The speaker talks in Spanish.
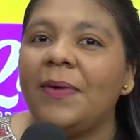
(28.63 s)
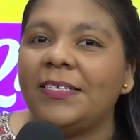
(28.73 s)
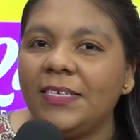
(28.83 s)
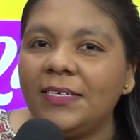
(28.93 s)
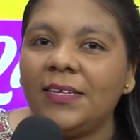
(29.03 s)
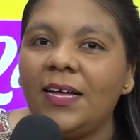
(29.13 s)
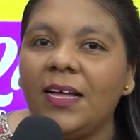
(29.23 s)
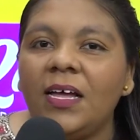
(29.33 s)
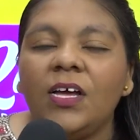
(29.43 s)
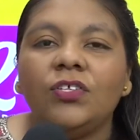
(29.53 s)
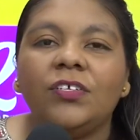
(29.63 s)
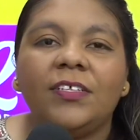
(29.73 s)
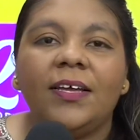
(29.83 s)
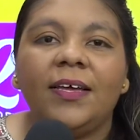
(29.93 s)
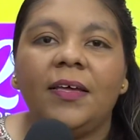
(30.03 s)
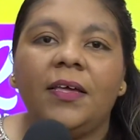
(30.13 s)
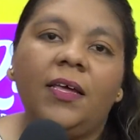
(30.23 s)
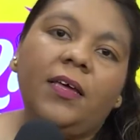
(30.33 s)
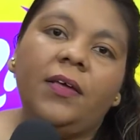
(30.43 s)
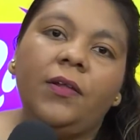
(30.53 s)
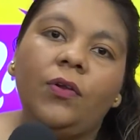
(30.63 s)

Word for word: machista, donde eh,